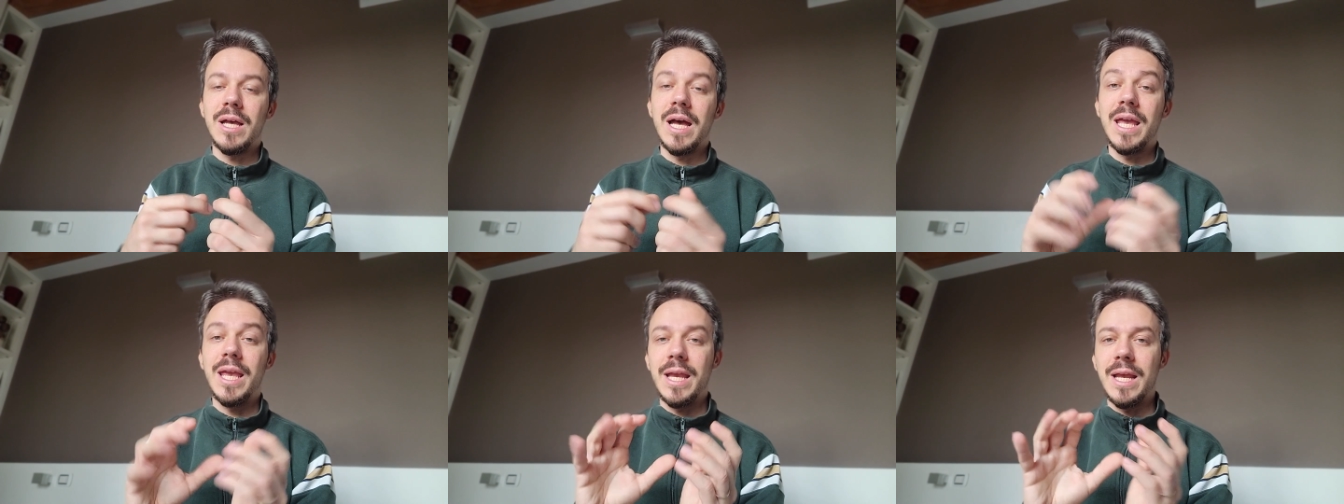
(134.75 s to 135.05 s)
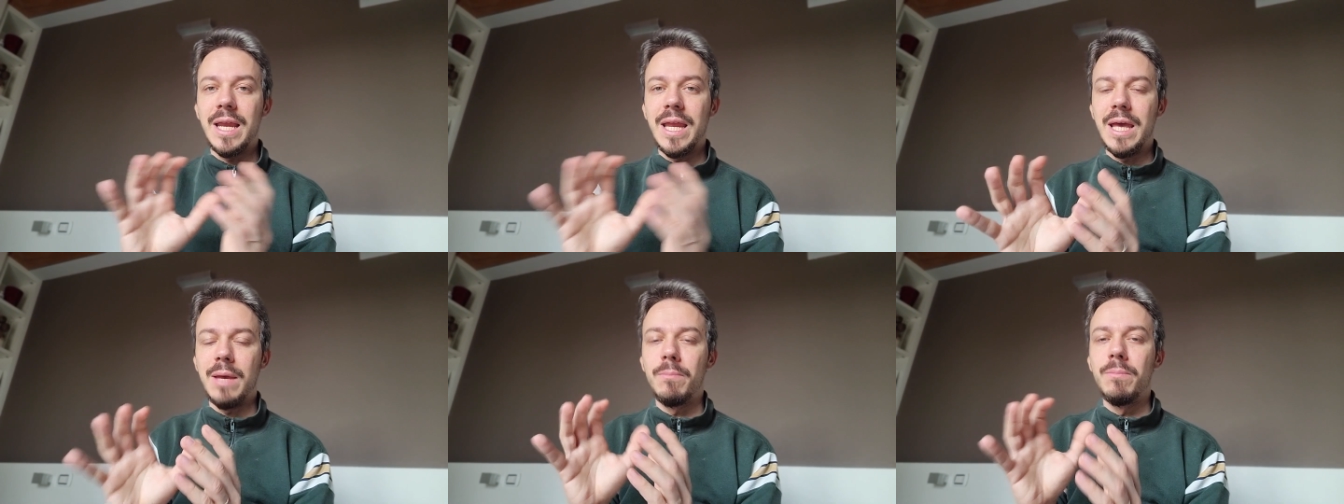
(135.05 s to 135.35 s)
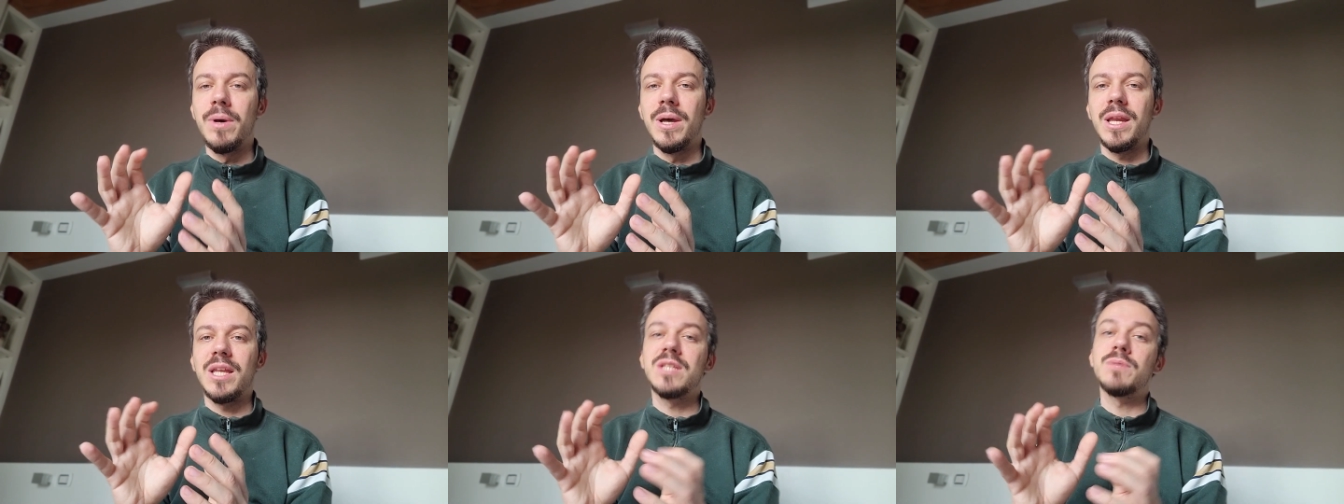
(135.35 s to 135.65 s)
ai
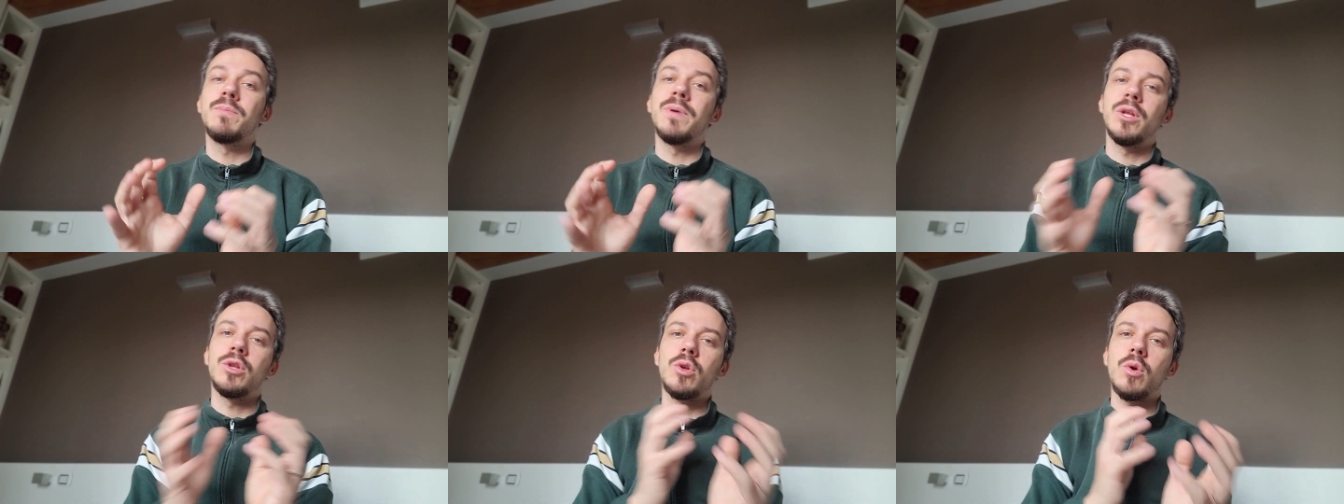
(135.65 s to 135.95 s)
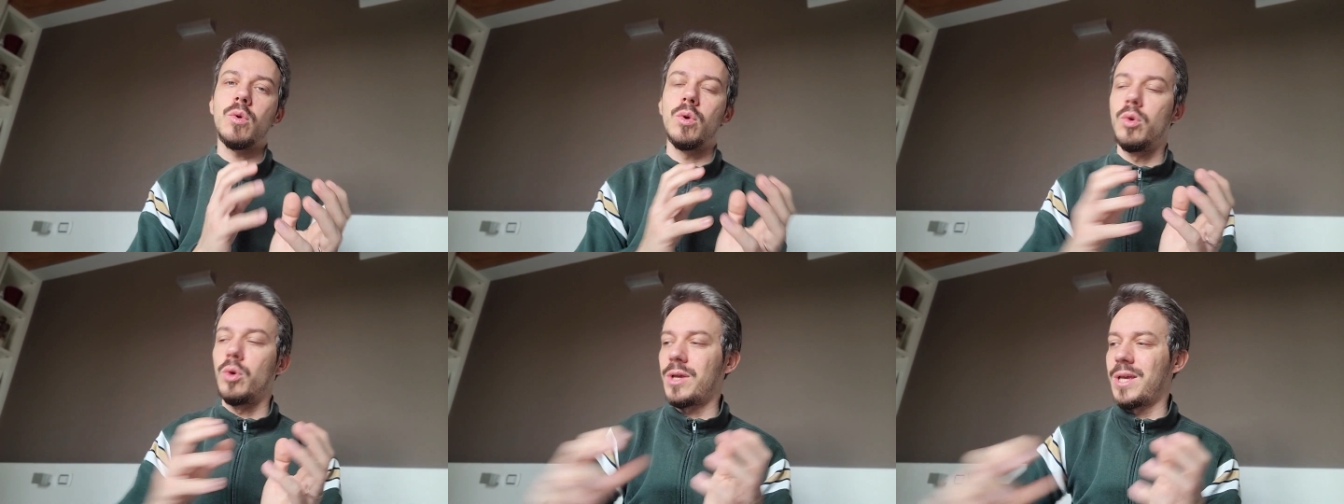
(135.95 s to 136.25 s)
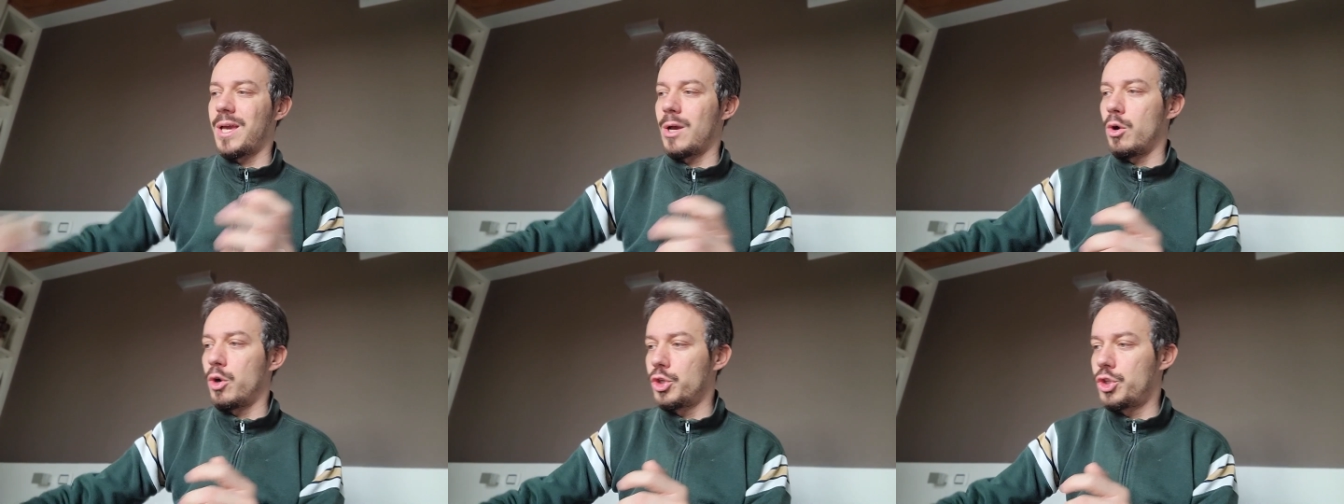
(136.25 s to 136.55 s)
club rispetto a quello
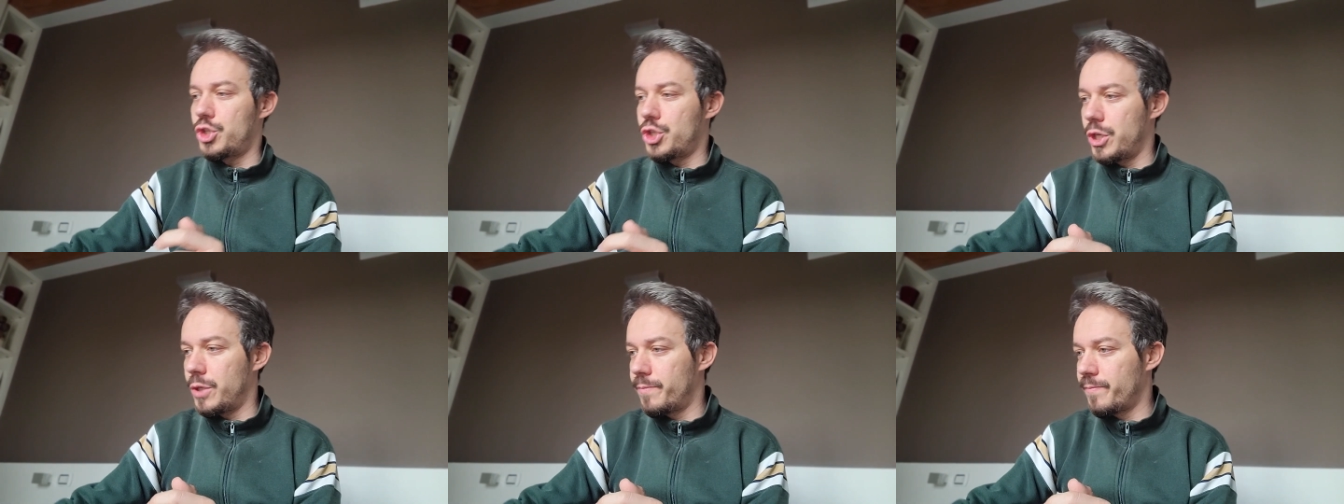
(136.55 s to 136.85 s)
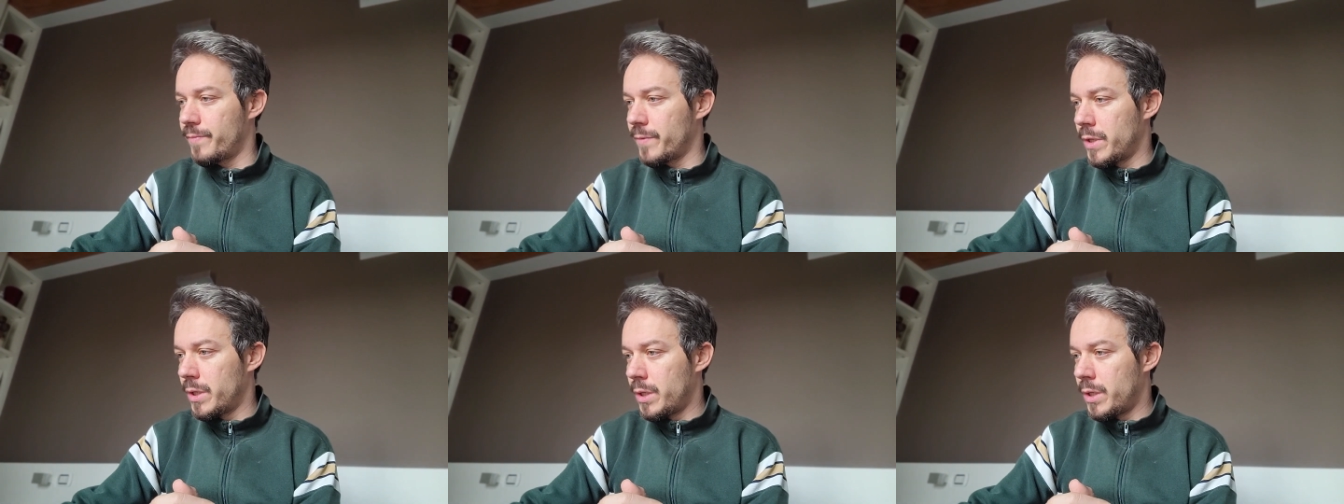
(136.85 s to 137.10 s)
che è oggi.